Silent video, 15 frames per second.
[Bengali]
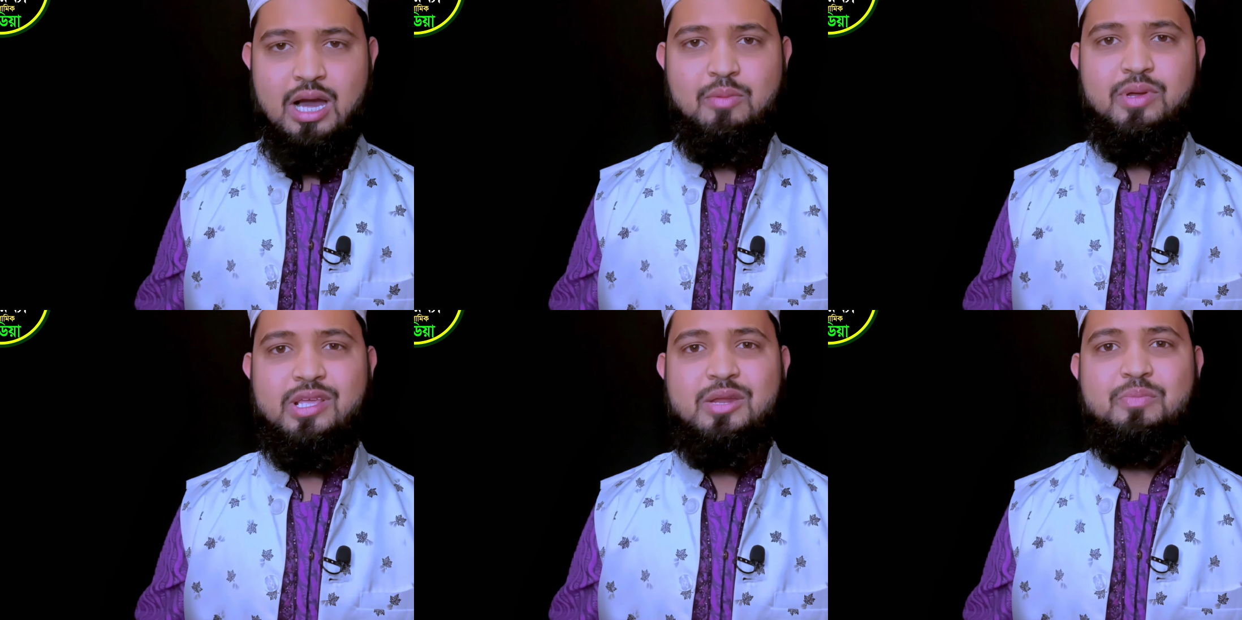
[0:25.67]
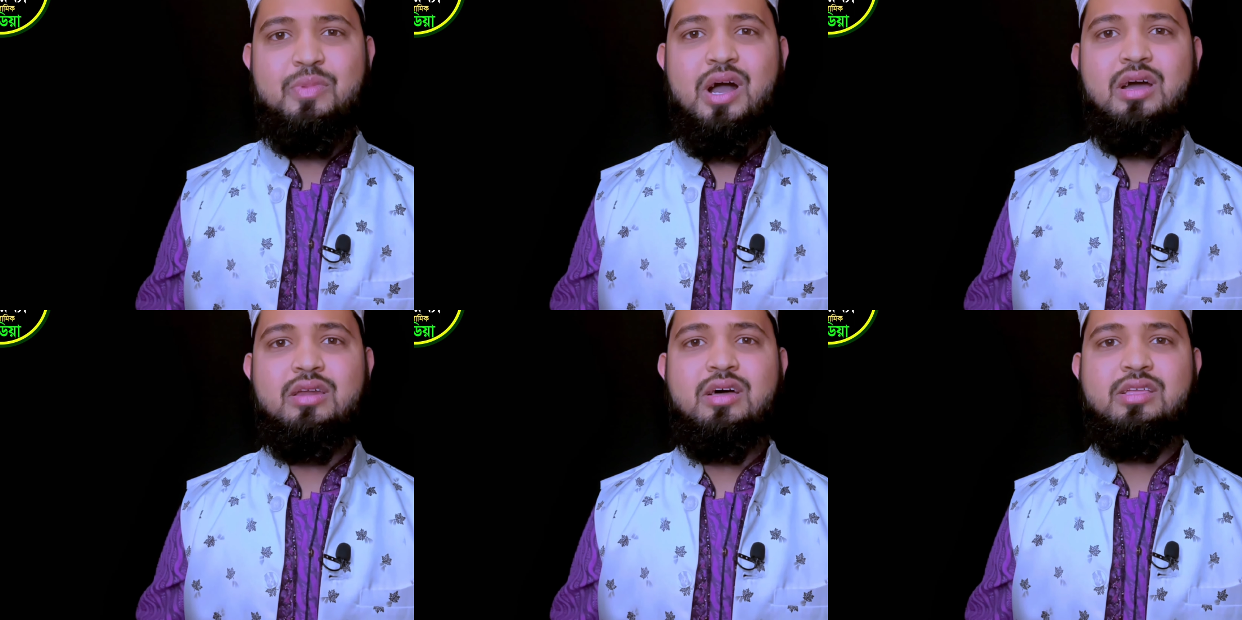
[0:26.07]
আমাদের
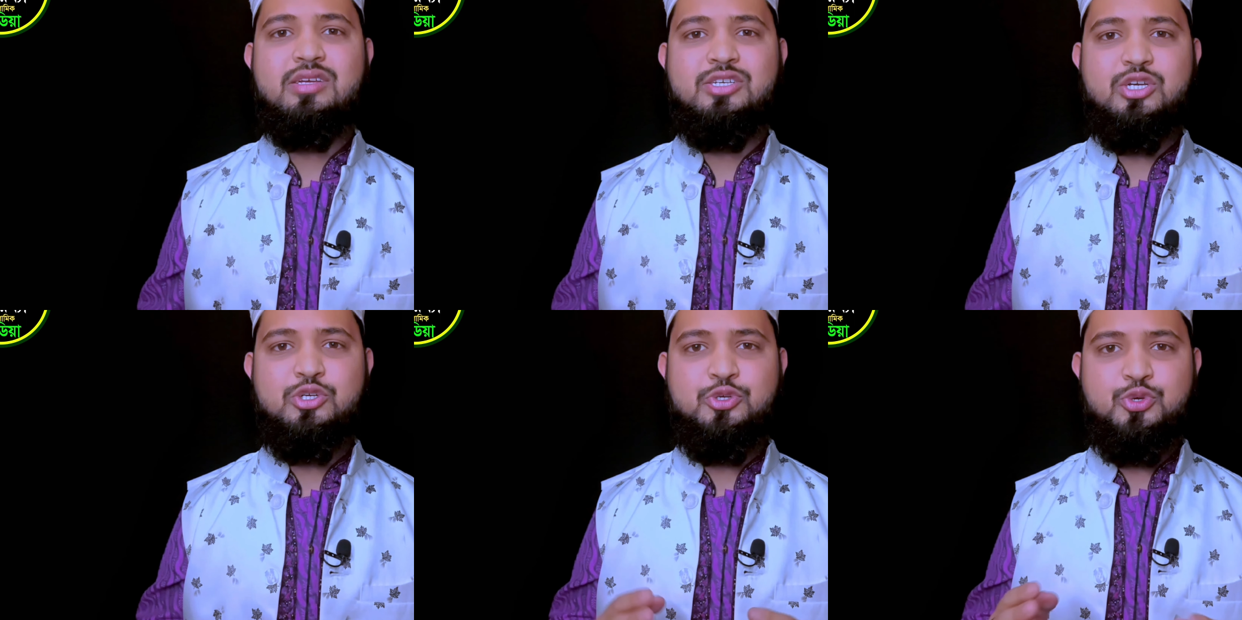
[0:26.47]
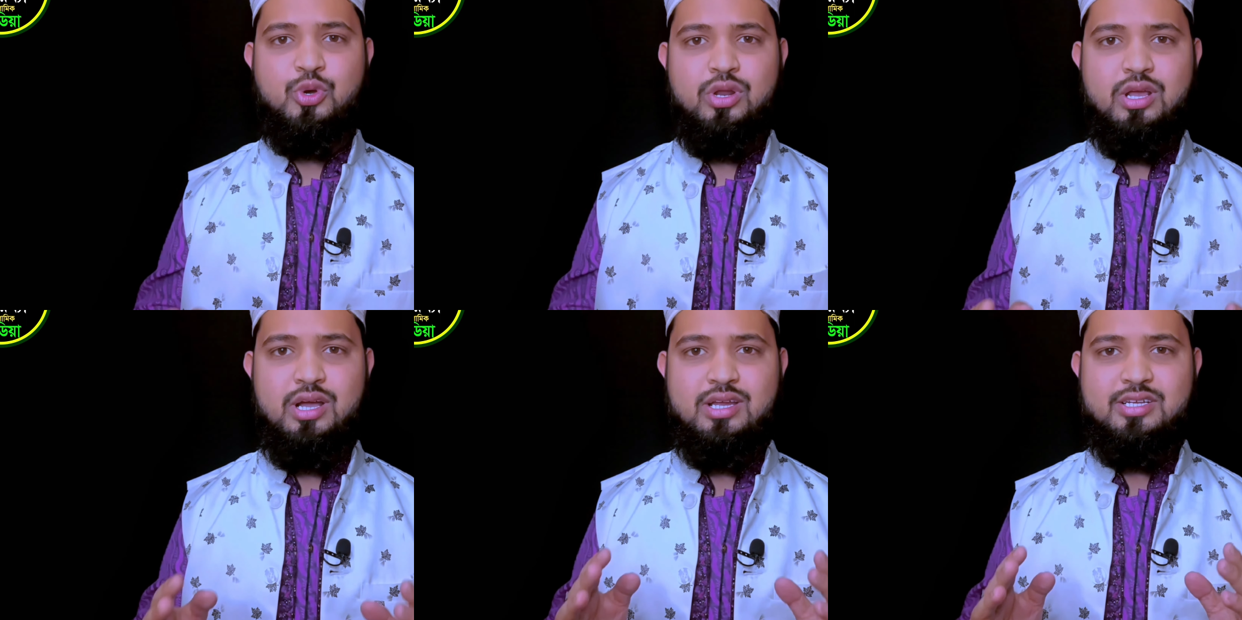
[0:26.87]
বাংলাদেশের
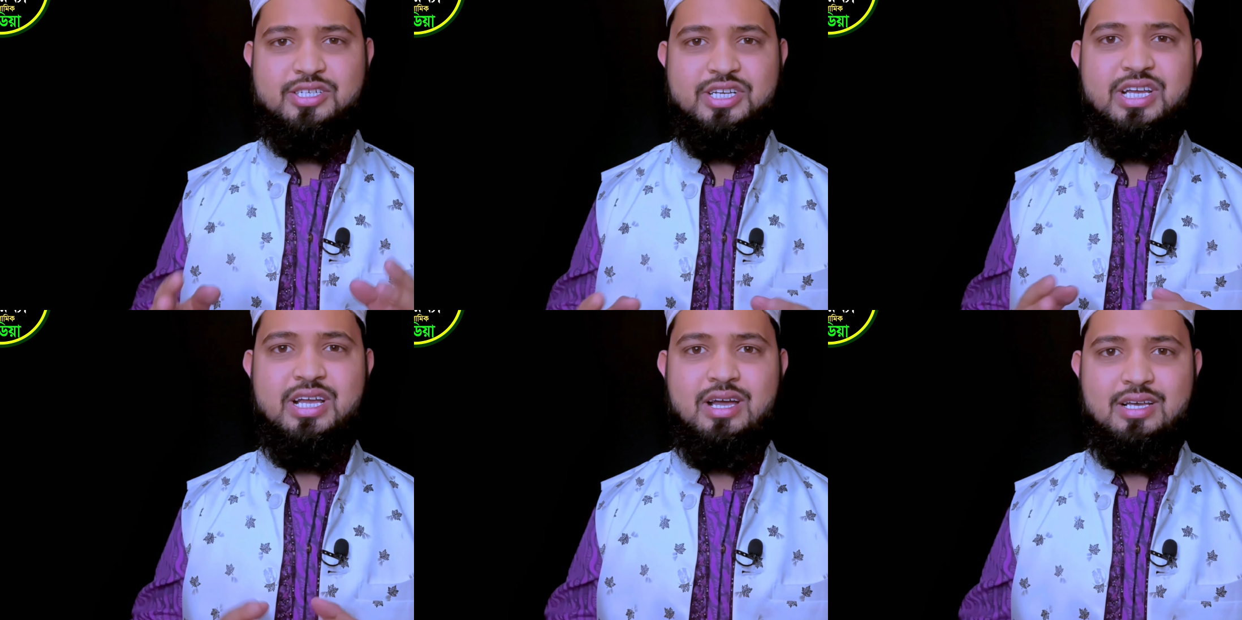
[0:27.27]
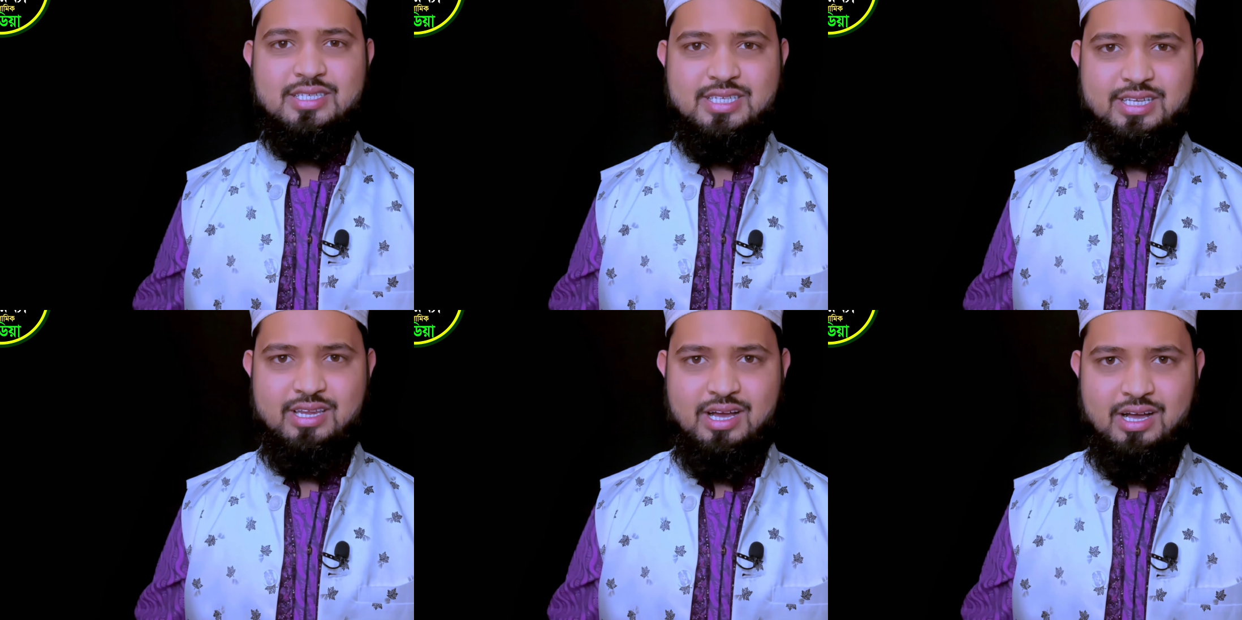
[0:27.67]
সরকার শেখ
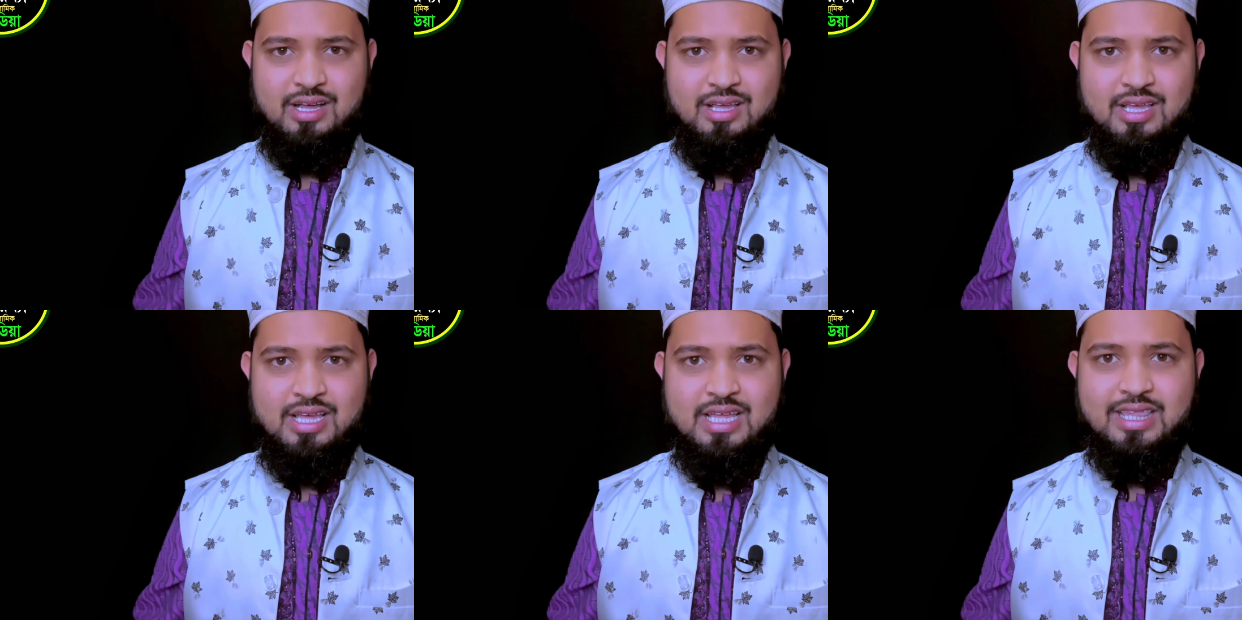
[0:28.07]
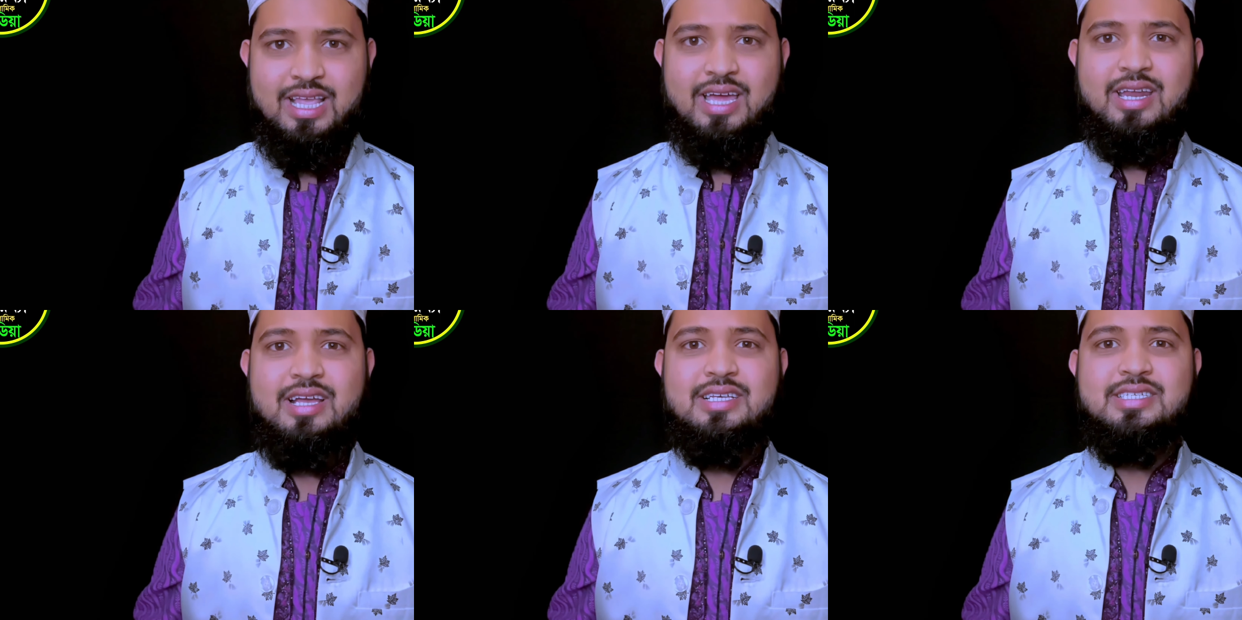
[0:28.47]
হাসিনা
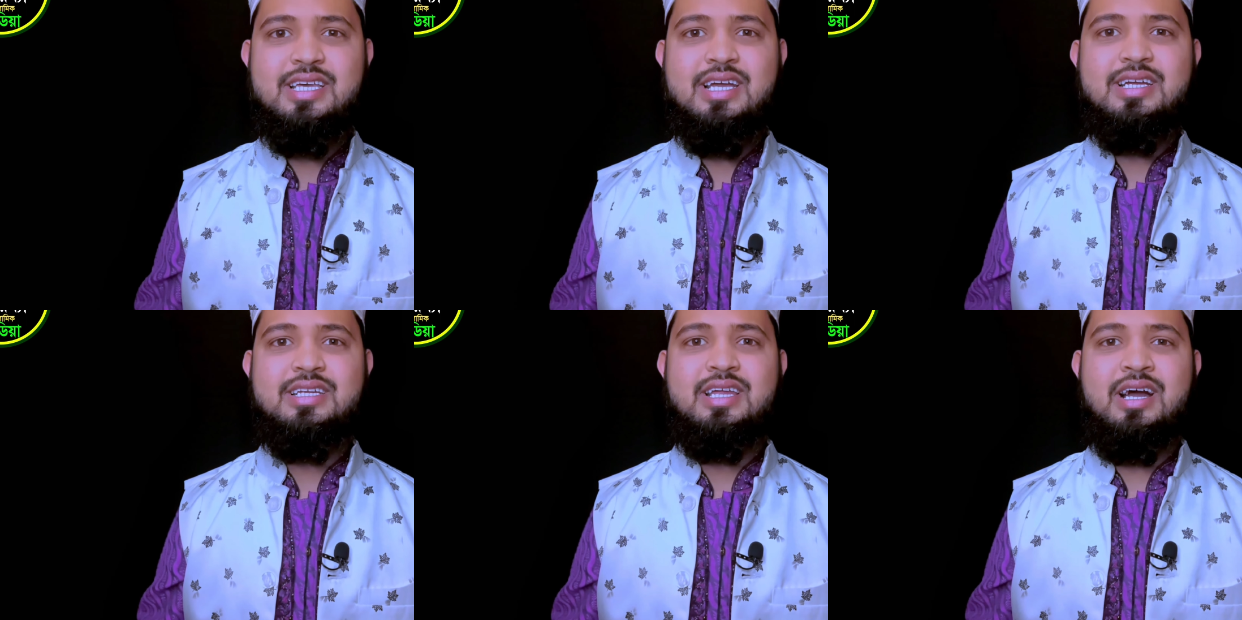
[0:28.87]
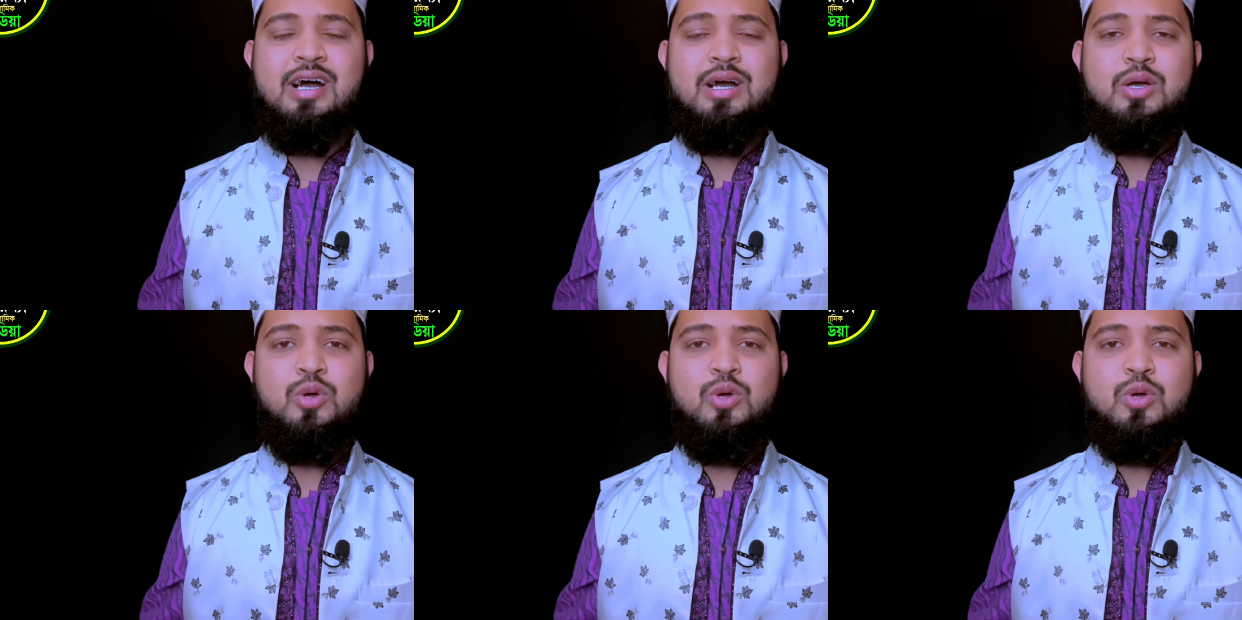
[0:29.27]
তার কাছে একটা